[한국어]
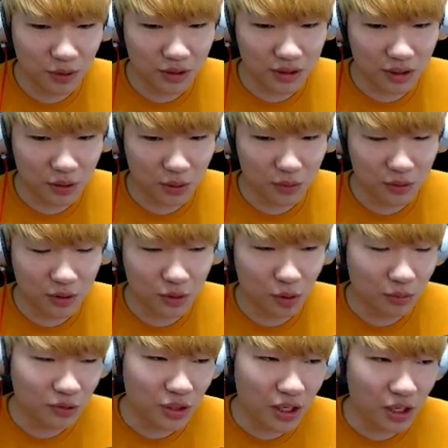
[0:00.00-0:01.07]
이제 여러분들이
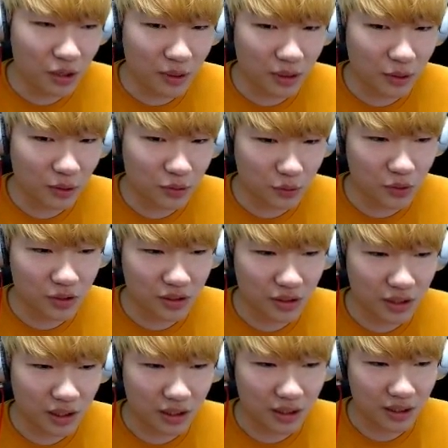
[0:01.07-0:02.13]
너무해요 막 이럴 수도
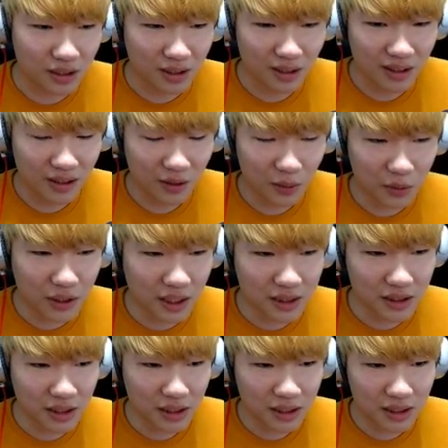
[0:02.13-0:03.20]
있는데 어
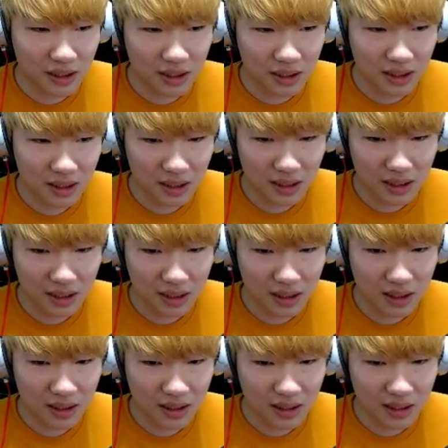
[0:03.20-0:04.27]
딸이네?
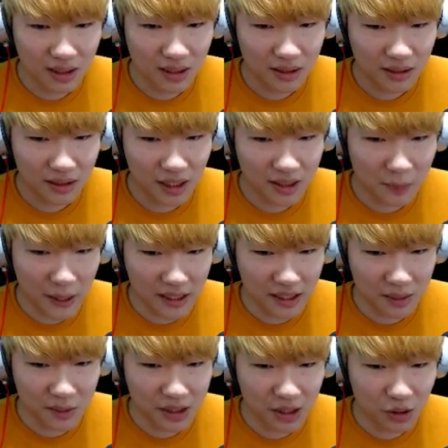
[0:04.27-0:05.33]
나는
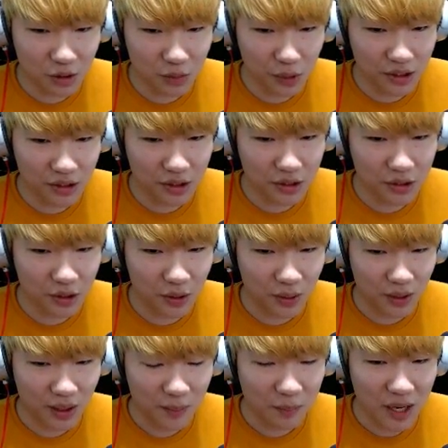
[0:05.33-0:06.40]
82층에 숨어있었어.
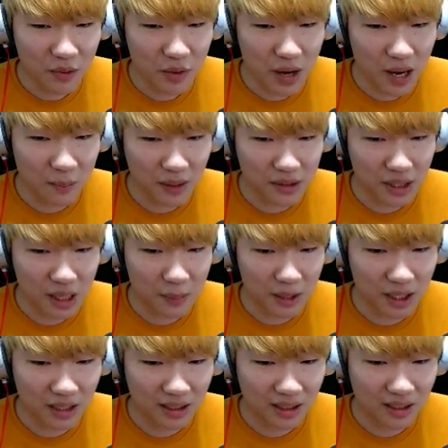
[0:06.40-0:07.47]
빨리 와 아빠
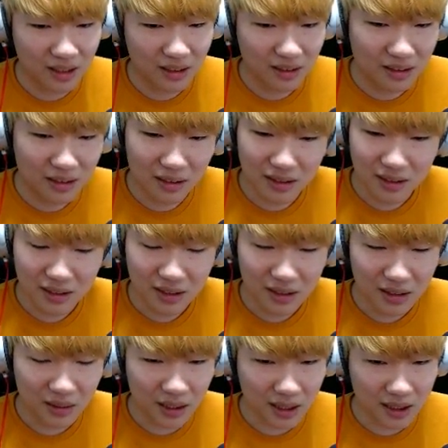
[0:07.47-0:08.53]
제발.
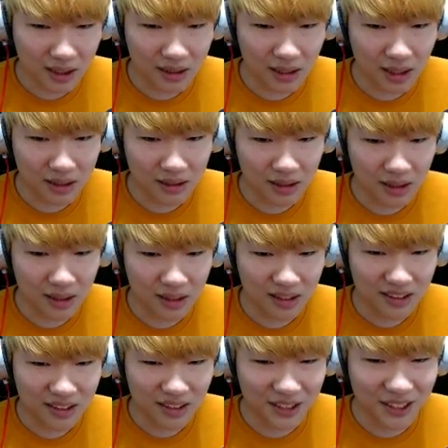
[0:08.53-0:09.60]
이거 다단계 아니냐?
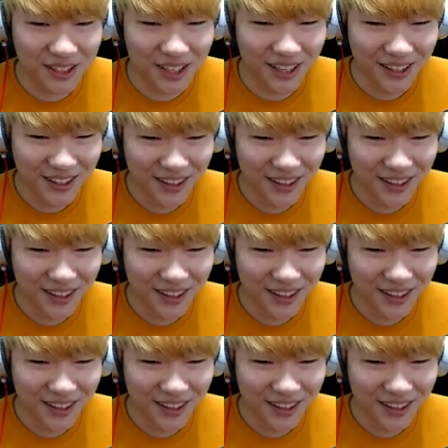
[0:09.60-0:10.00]
다단계...